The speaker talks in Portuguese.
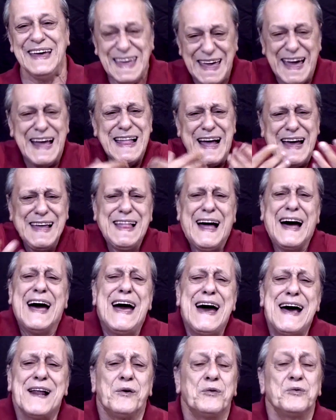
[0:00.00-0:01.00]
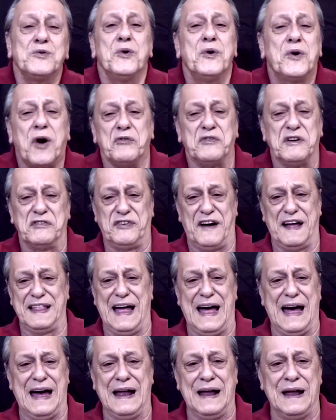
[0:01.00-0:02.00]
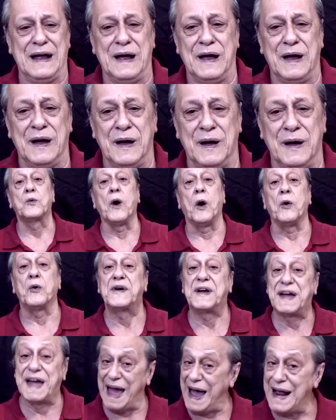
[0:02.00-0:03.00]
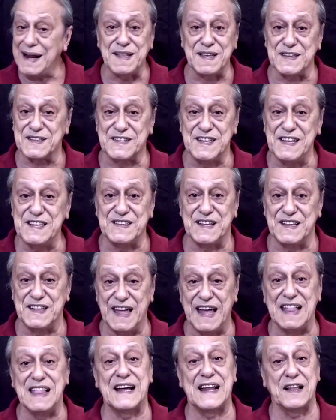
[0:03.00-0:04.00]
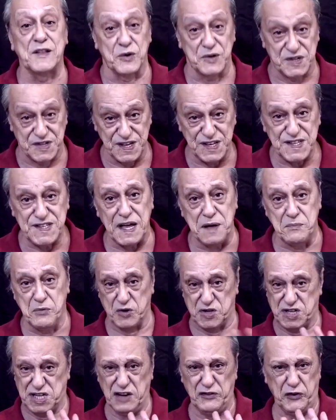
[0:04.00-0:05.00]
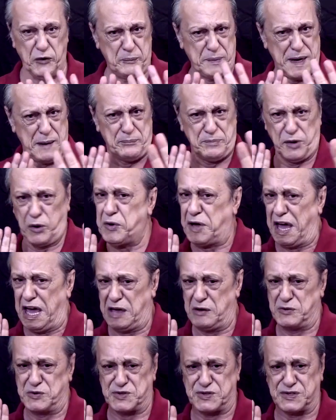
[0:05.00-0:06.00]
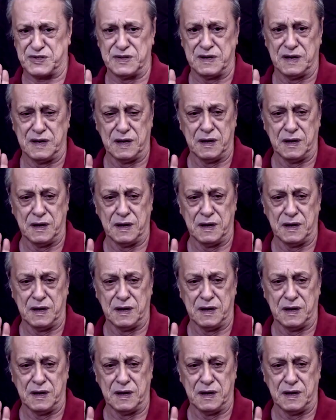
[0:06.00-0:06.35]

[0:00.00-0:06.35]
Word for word: E ele ainda era um nunca ouvi falar. Qualquer deslize dele era notícia e motivo para bloqueios.